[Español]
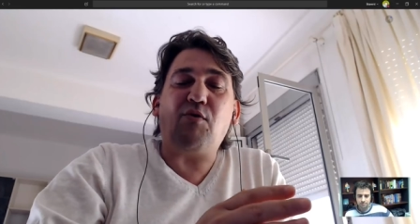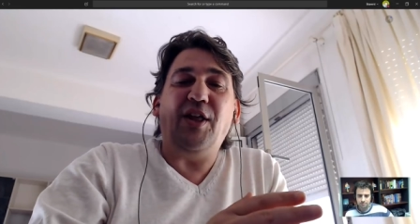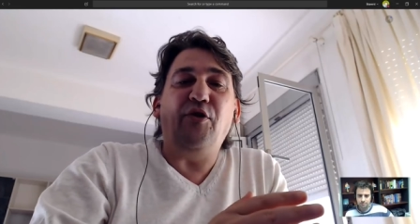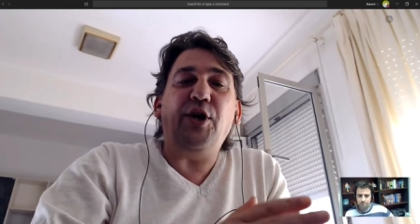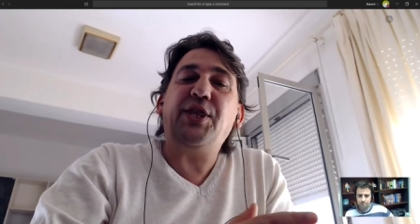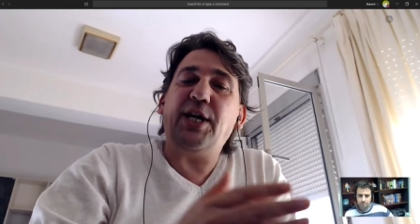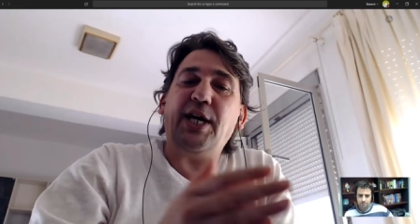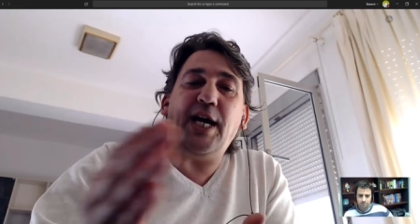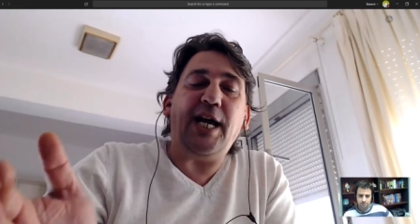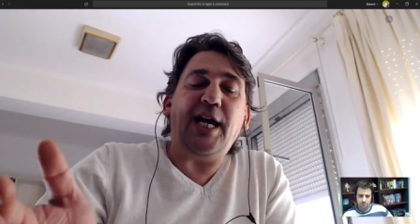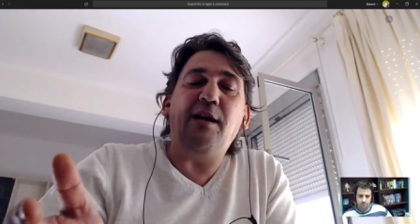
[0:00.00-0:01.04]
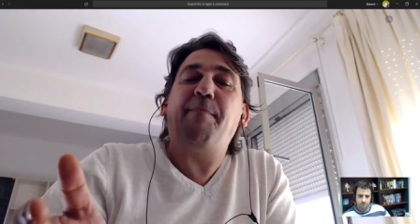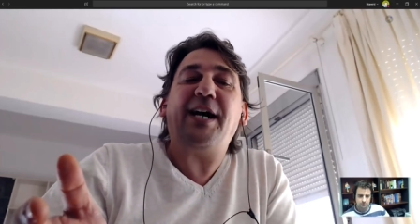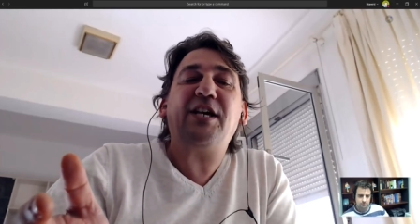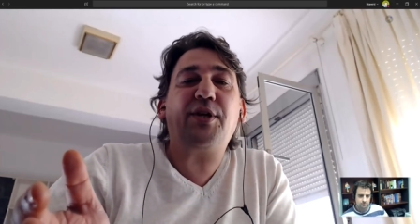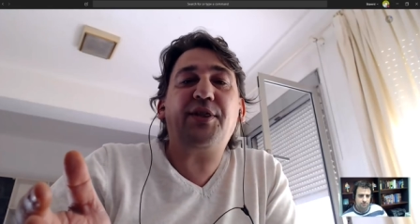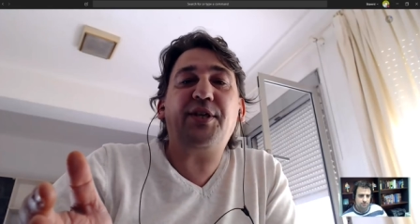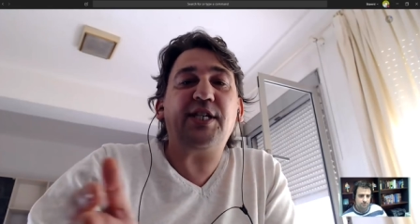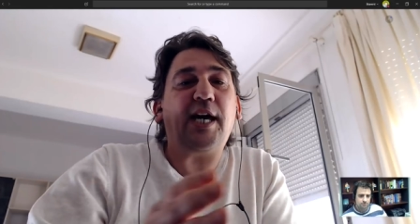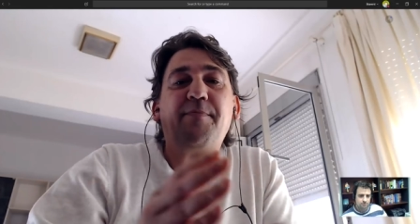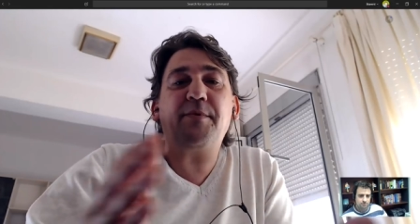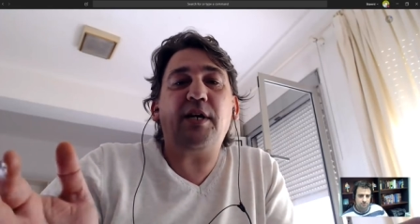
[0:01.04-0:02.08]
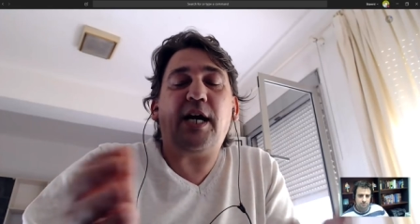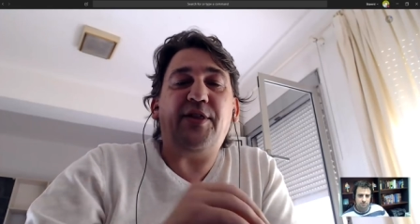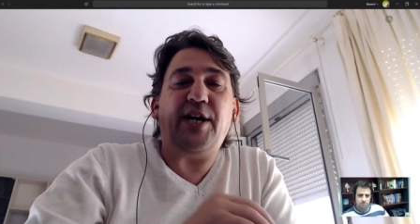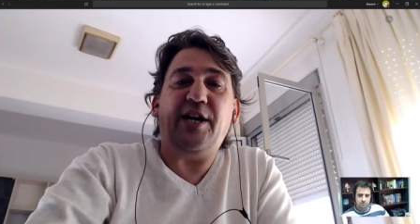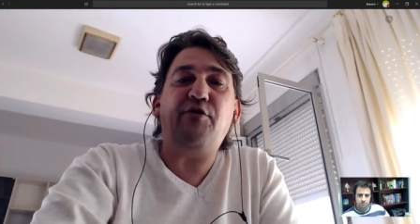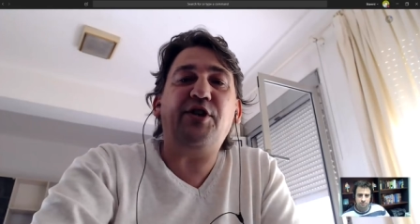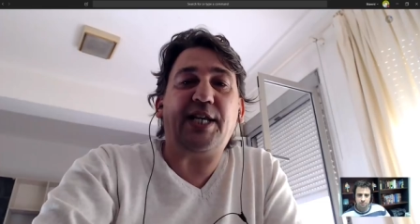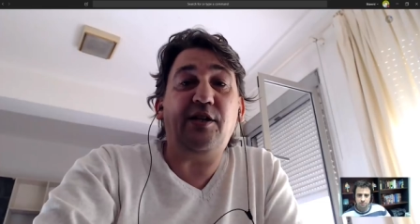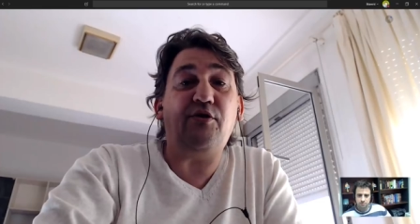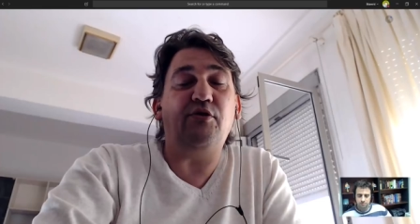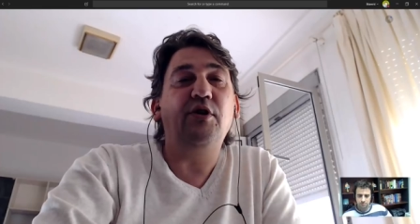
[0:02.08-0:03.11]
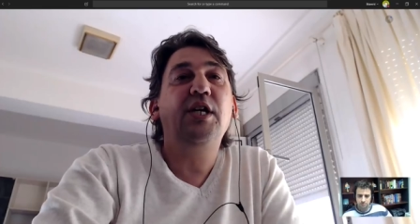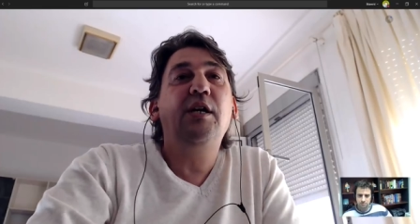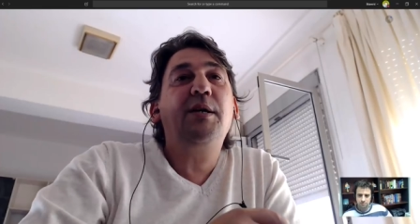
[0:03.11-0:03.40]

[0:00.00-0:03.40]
cuando hice el paso a César, de ahí no he salido.